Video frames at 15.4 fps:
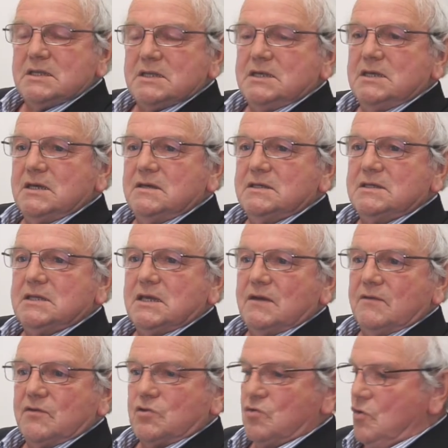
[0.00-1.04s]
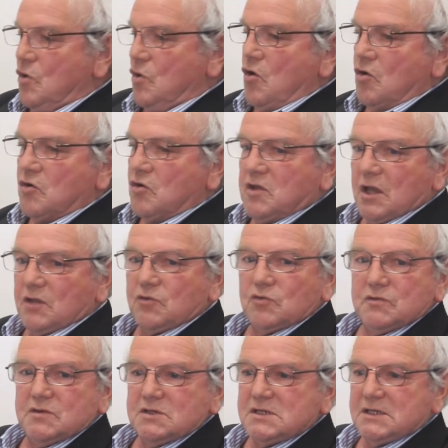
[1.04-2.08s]
qui était avec euh, un carton
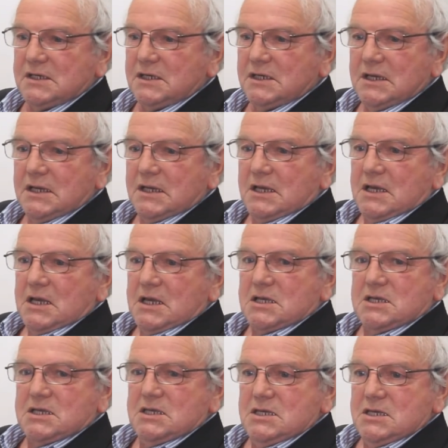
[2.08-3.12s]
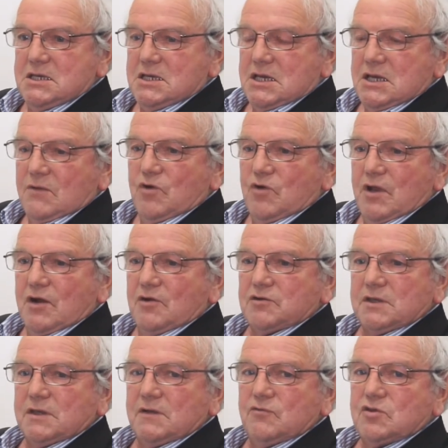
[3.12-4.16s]
de dessin et qui voulait
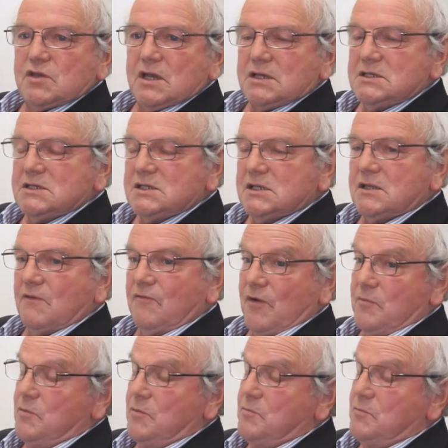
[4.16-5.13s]
rentrer dans votre galerie, il s'était fermé.